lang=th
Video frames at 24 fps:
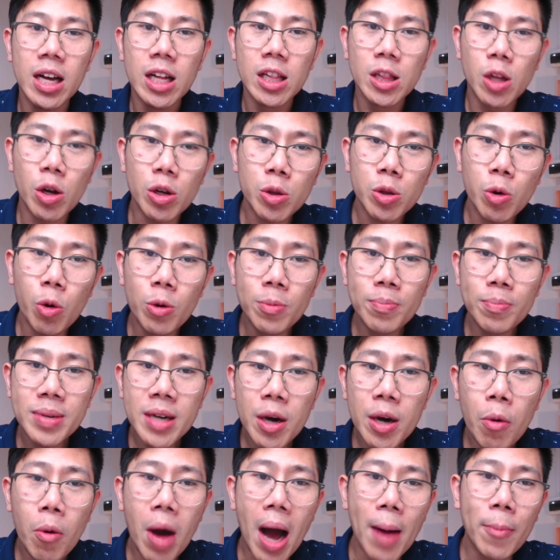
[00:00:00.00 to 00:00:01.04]
ลงทุนเพื่อ
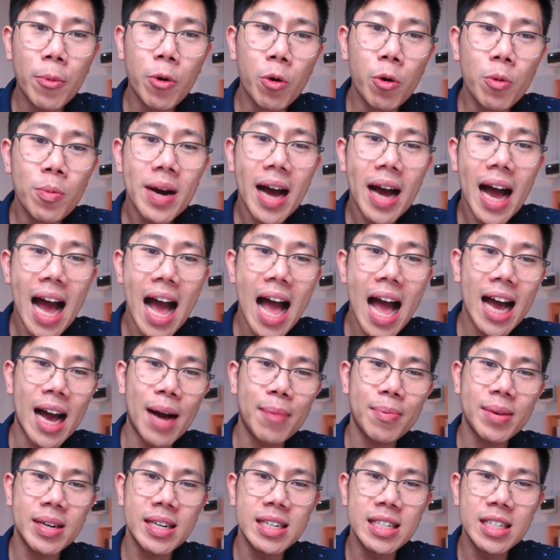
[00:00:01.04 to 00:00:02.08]
ความคุ้มค่าครับ
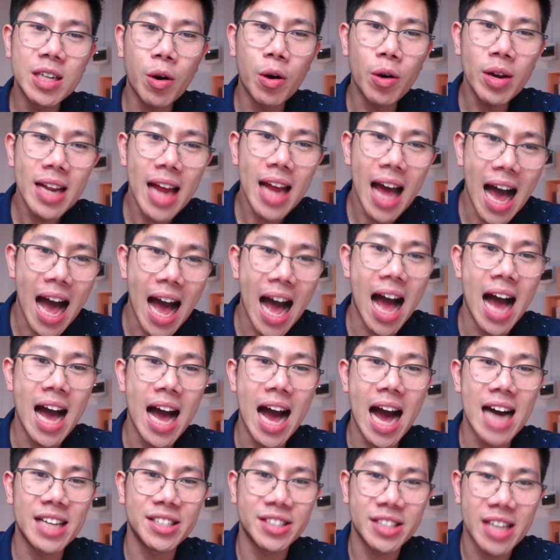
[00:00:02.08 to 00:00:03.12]
คือค้นหา
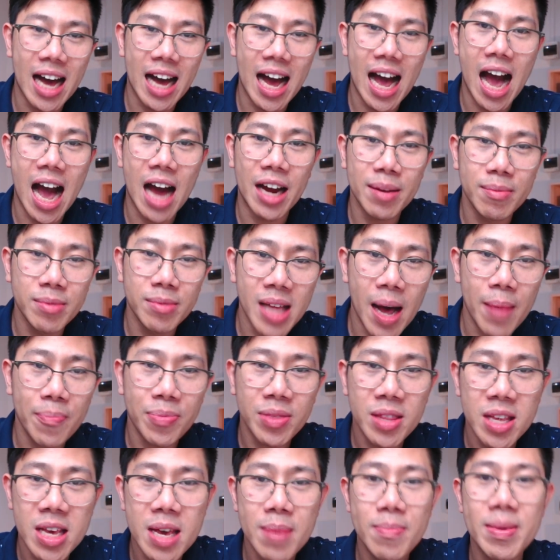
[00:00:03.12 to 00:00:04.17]
อสังหาริมทรัพย์
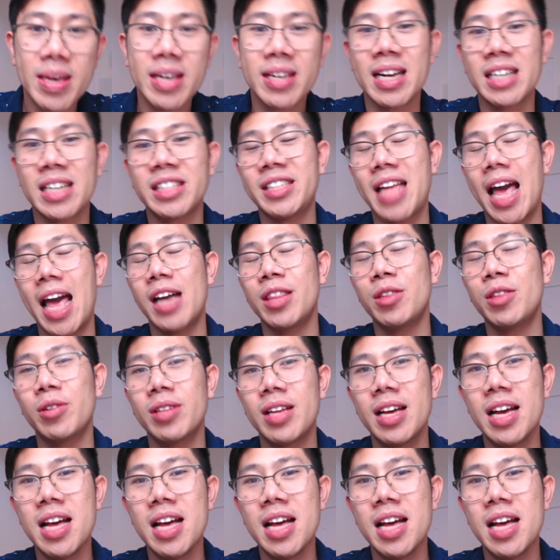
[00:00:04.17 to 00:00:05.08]
ที่มีกระแสสด